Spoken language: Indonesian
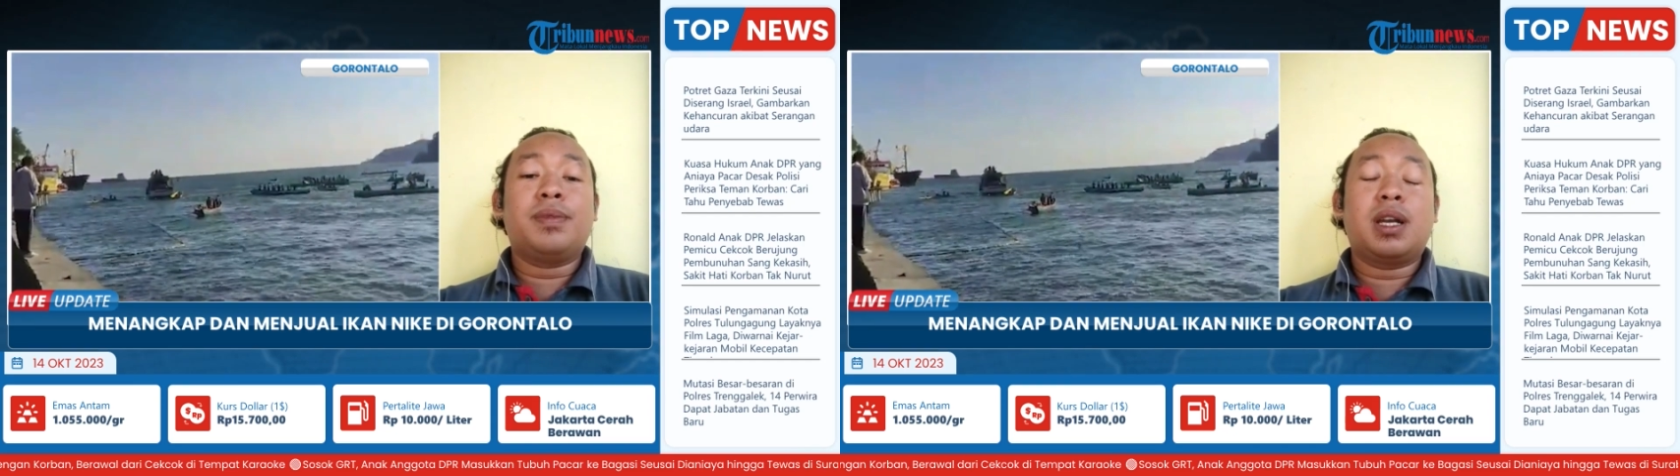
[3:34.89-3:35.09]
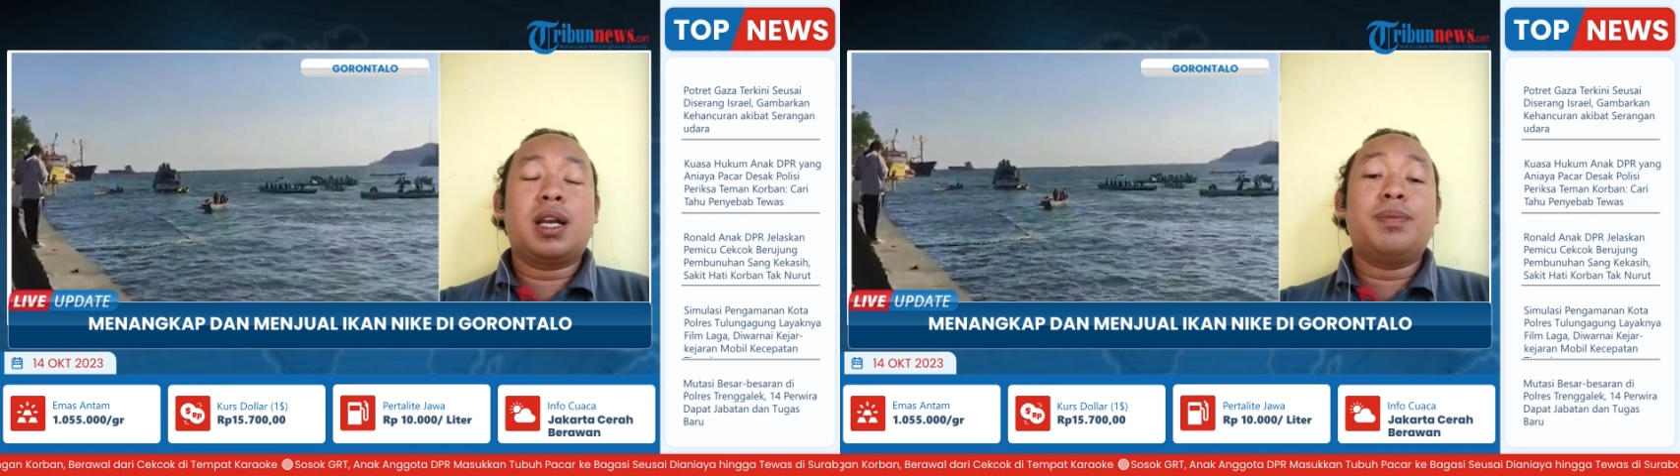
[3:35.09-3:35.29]

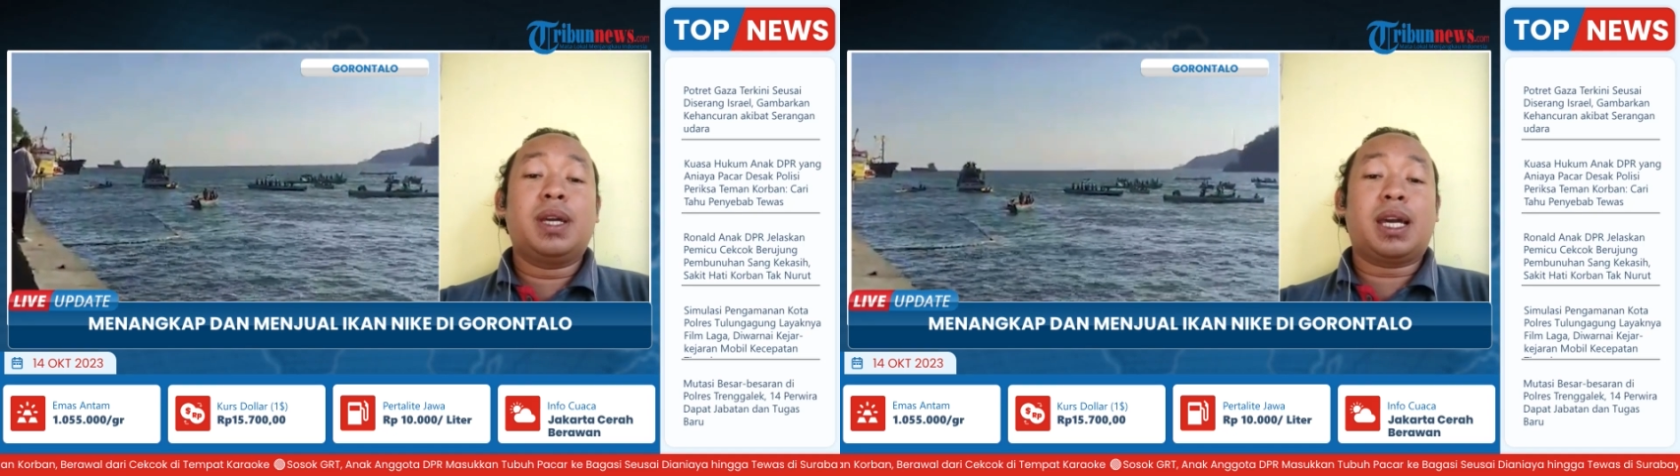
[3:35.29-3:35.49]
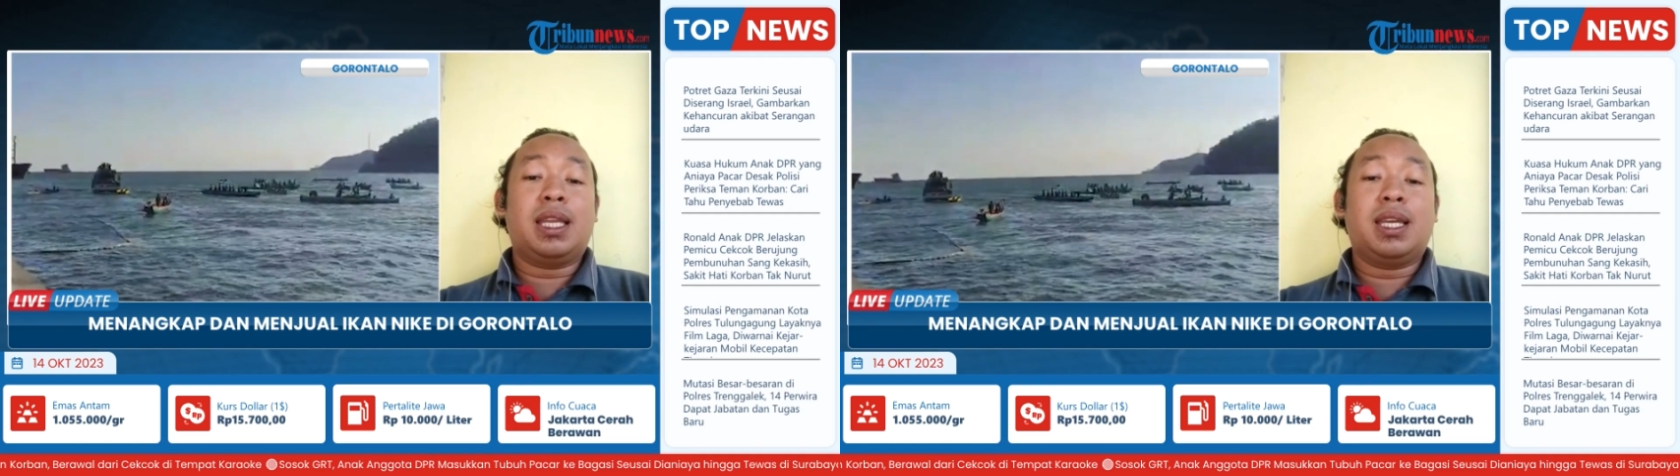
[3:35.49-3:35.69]

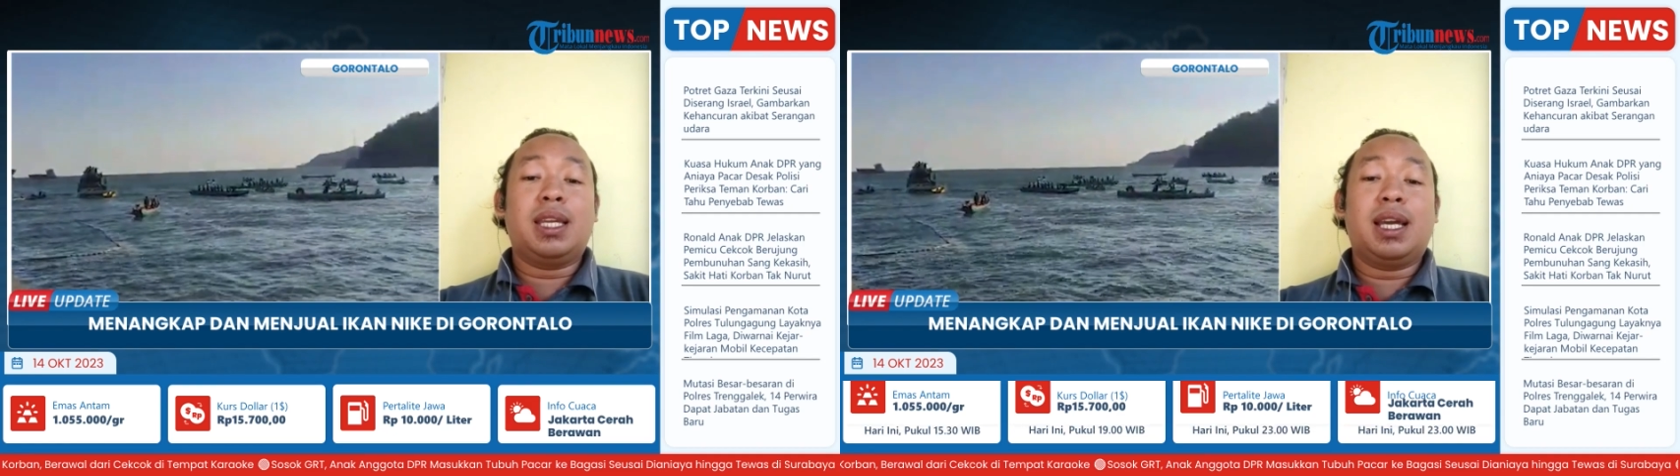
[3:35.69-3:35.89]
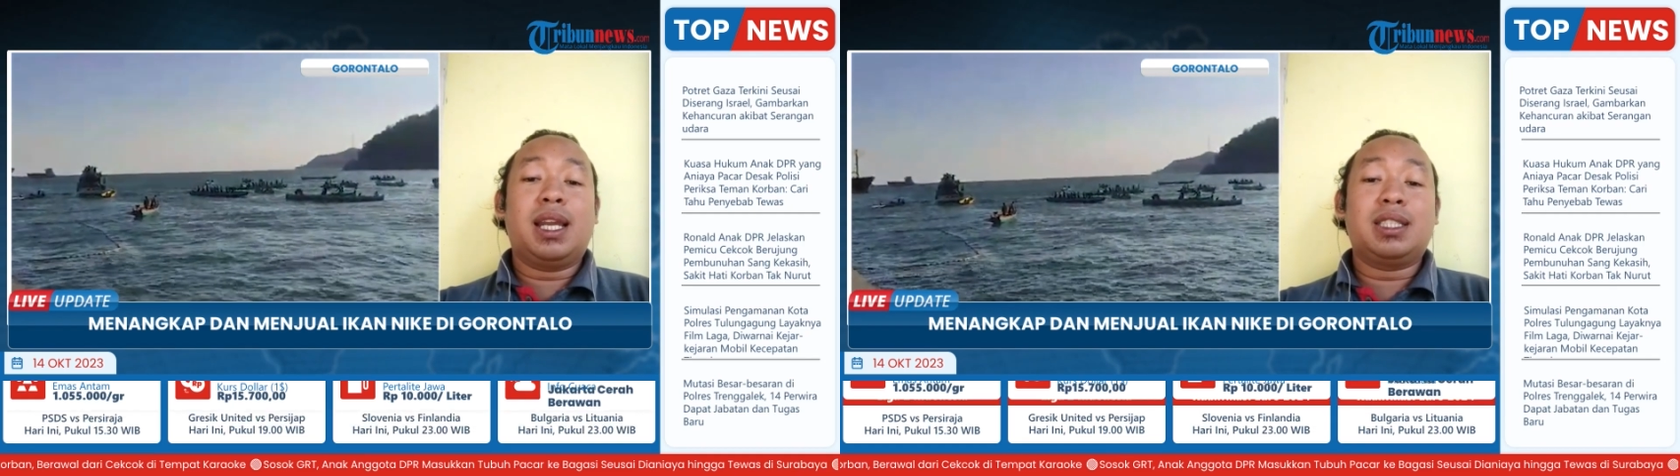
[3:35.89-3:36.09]
kegembiraannya
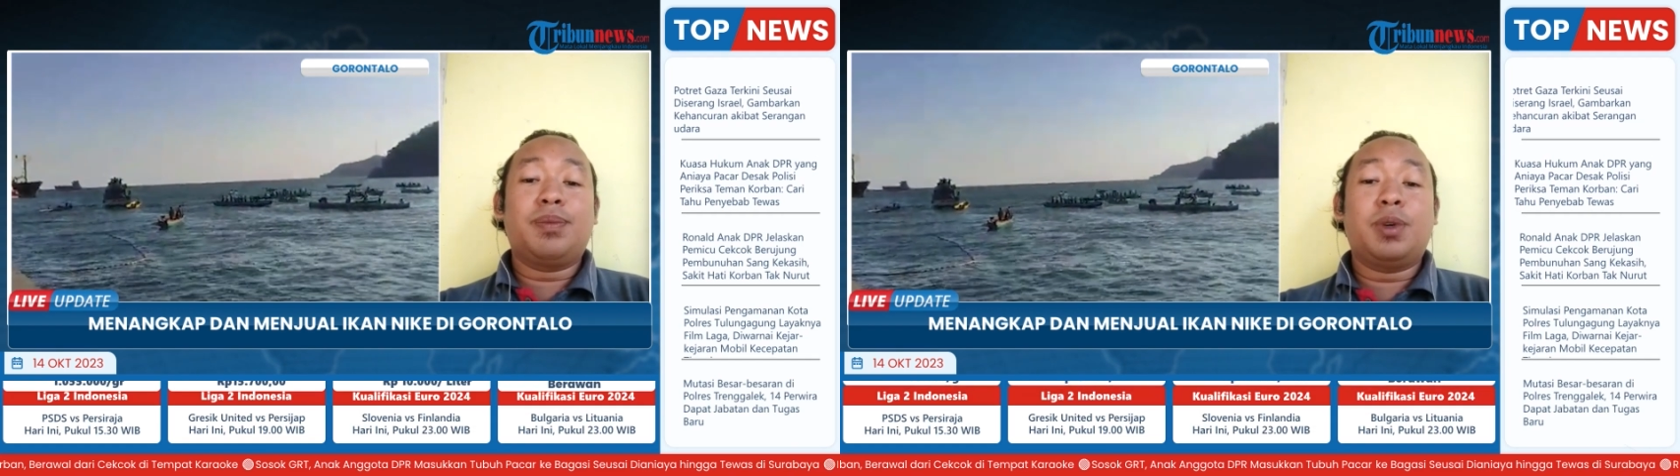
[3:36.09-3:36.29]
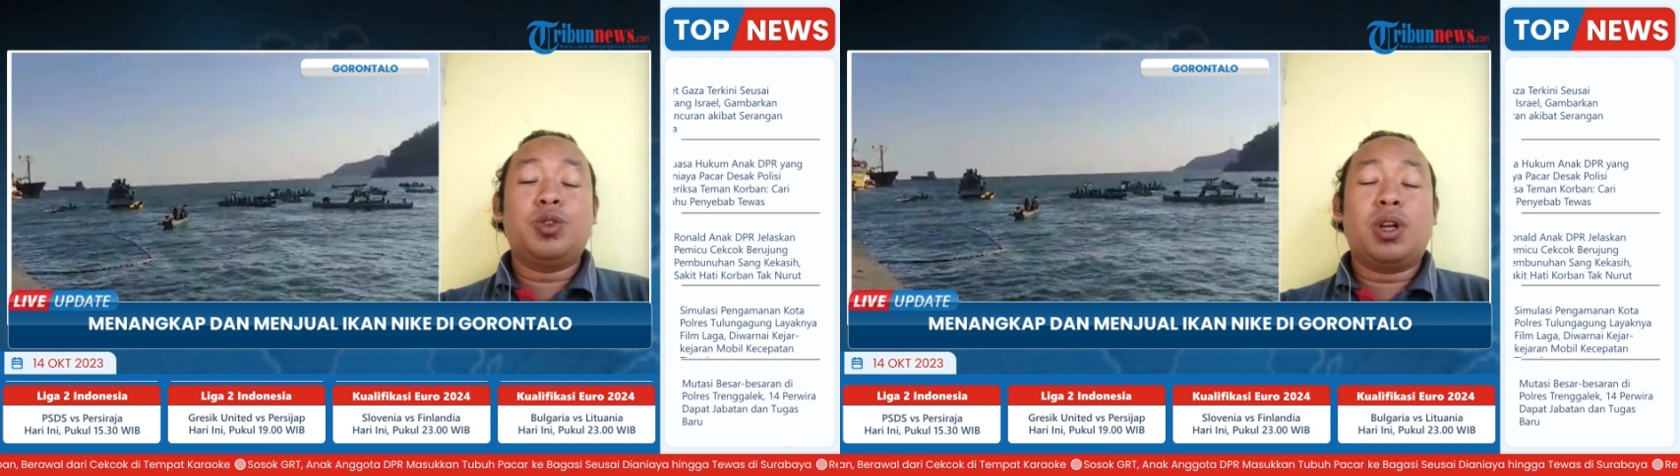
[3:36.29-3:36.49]
dengan
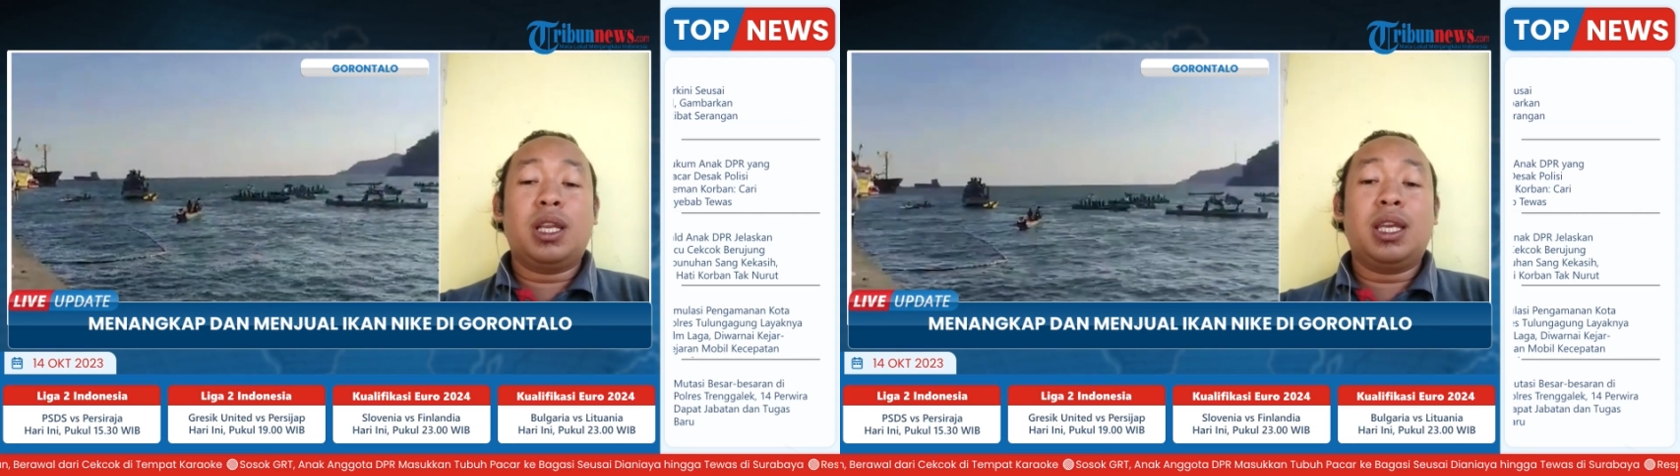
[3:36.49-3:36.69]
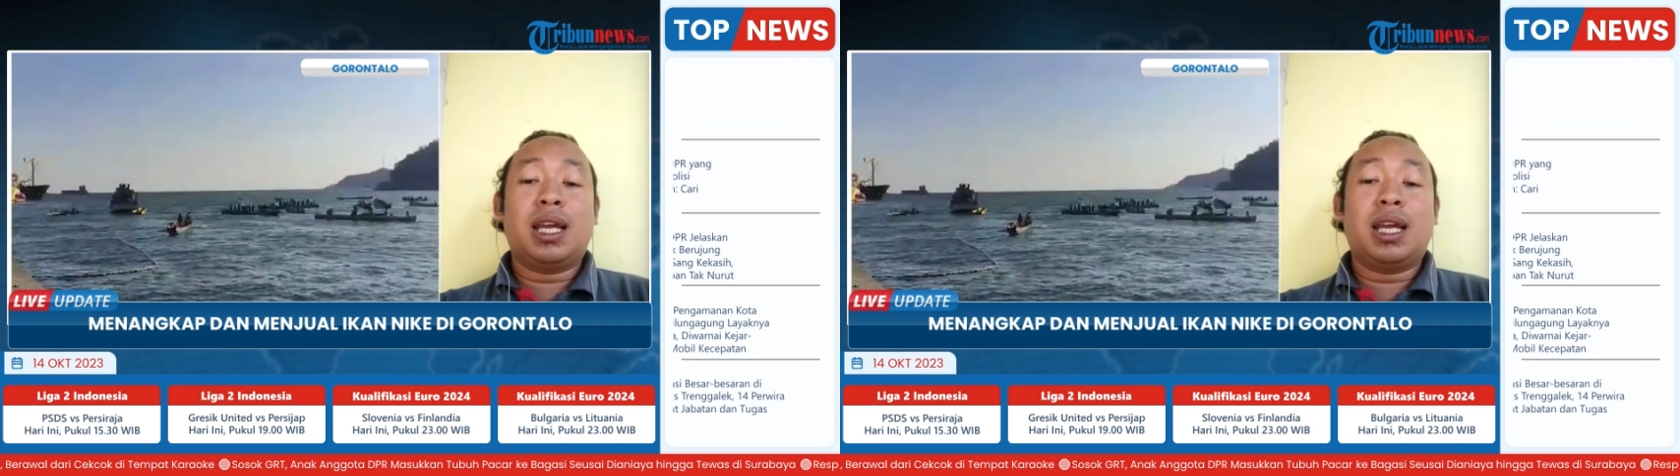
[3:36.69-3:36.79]
hasil penjualan